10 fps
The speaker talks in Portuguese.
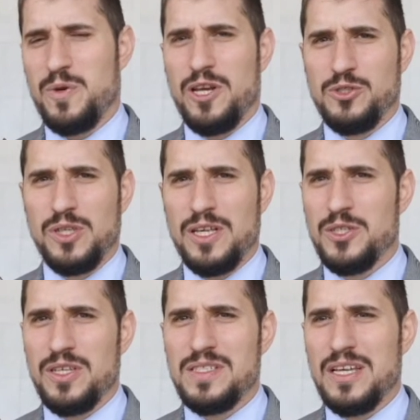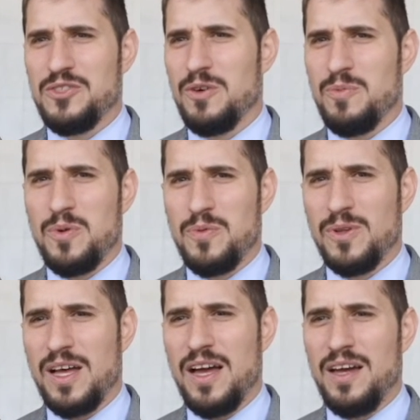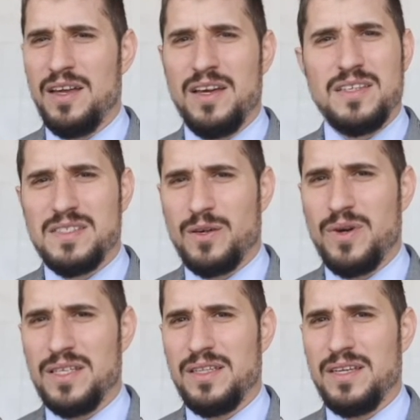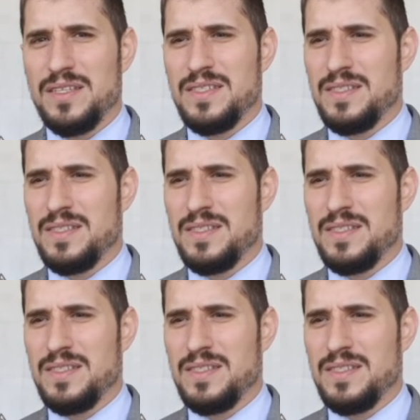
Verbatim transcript: projeto de lei de iniciativa popular, 50 e,